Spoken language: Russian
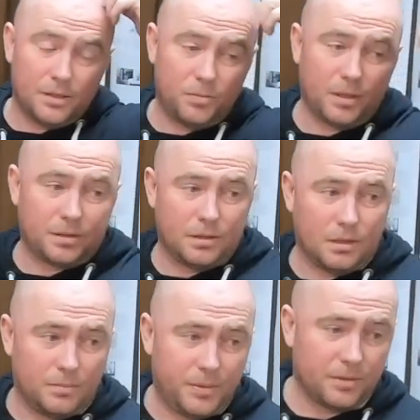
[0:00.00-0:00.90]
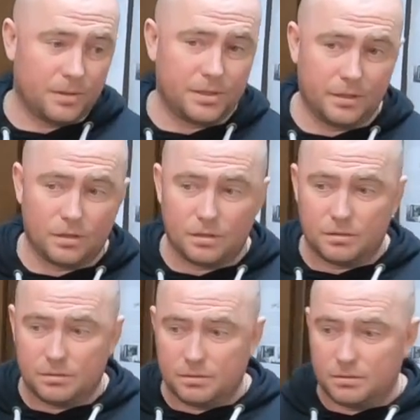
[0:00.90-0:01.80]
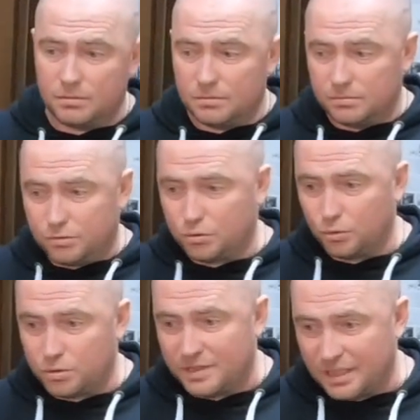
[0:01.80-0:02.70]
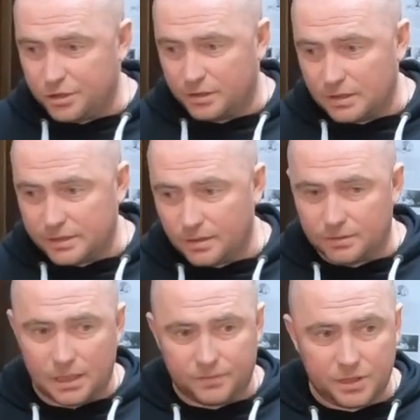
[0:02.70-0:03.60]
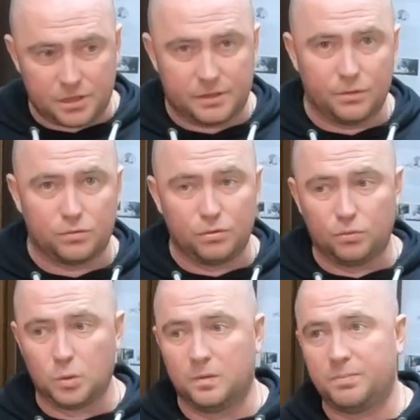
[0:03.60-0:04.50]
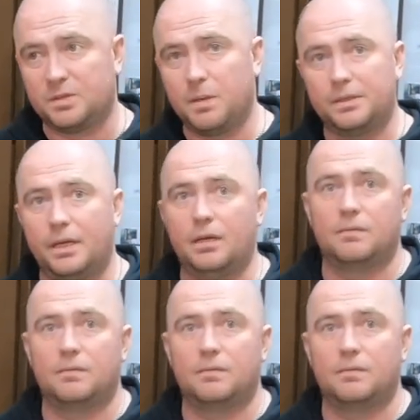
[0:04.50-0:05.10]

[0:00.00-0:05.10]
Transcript: Ребят, э, первое дело, э, что нужно изначально сделать, да, все сейчас лезут на YouTube. Вы посмотрели,